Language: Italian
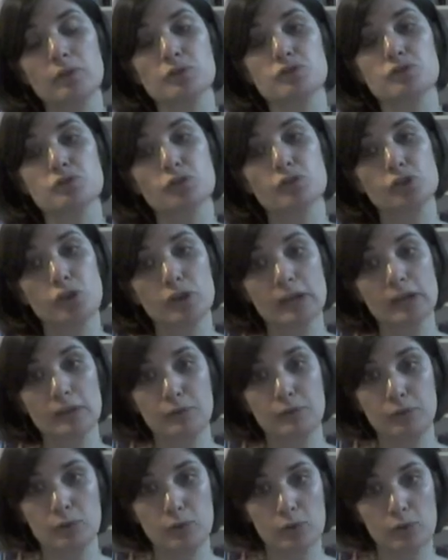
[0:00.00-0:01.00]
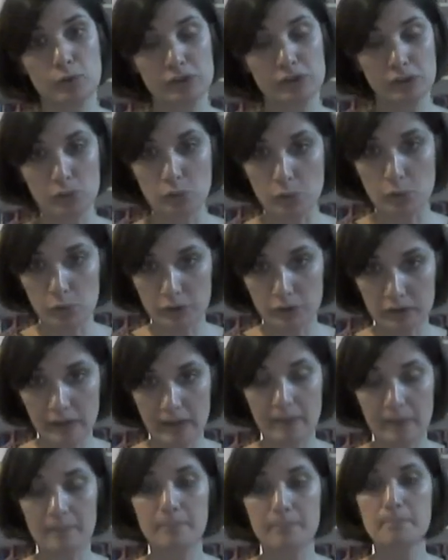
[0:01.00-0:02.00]
storiografo di
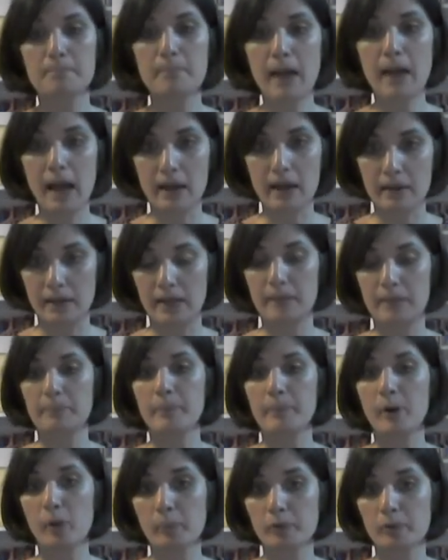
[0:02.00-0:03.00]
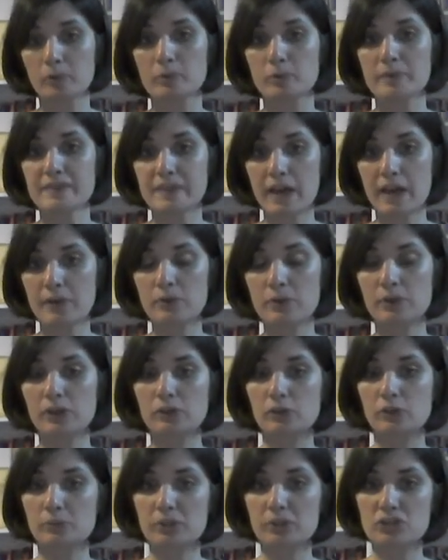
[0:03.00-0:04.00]
corte, ma è proprio in quest'anno
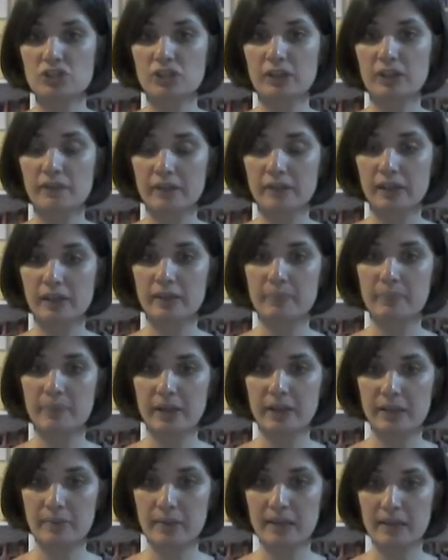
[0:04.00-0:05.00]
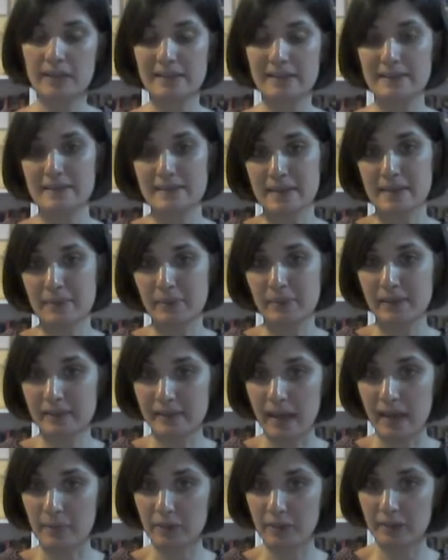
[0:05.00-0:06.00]
che comincia ad avere le prime
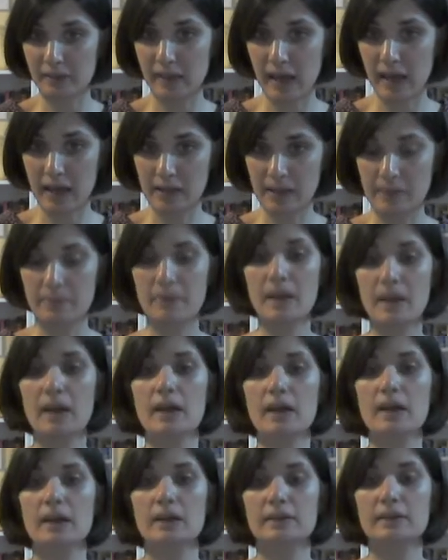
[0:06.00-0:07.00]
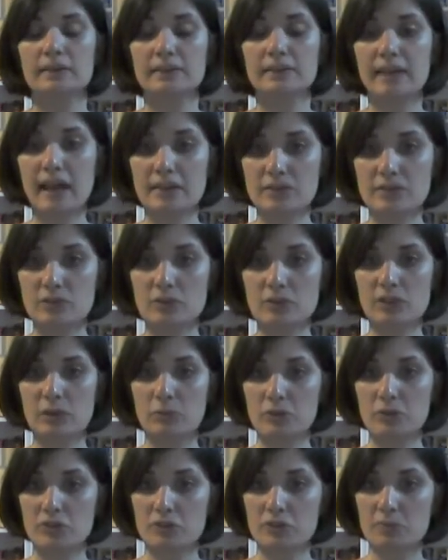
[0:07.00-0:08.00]
instabilità mentali. Tasso da
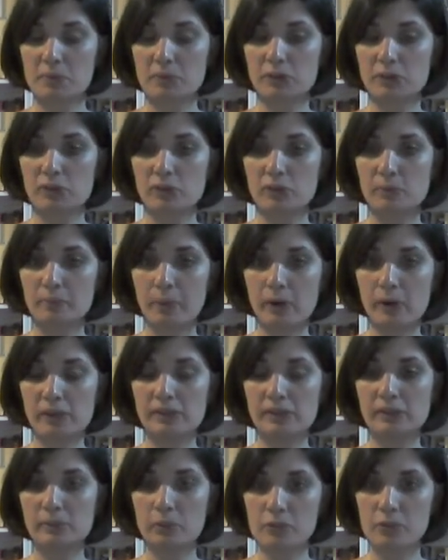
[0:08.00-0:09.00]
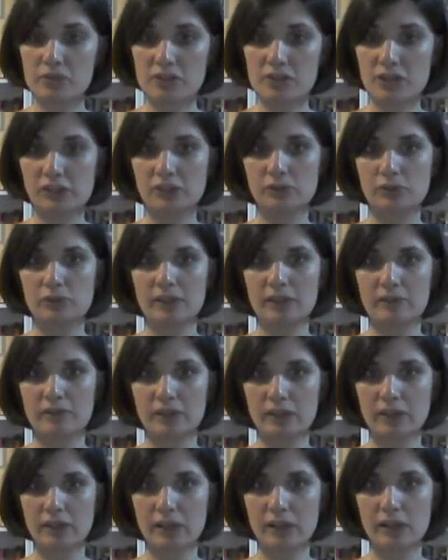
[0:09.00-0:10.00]
questo momento in poi dimostra di non
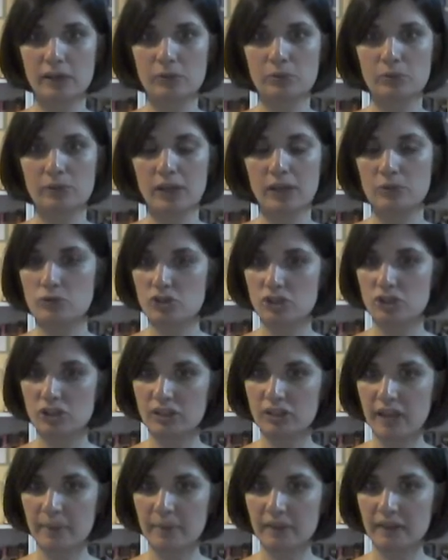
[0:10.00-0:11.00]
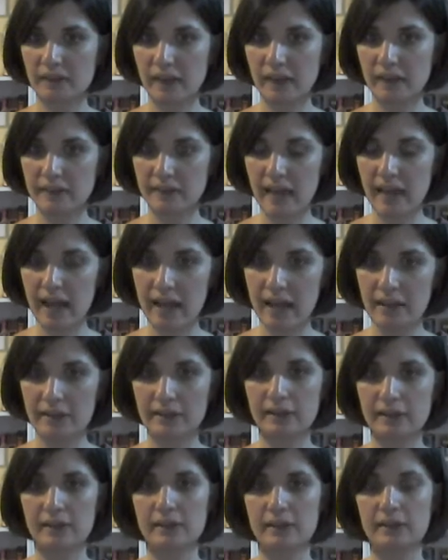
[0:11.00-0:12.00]
avere una lucidità mentale tale che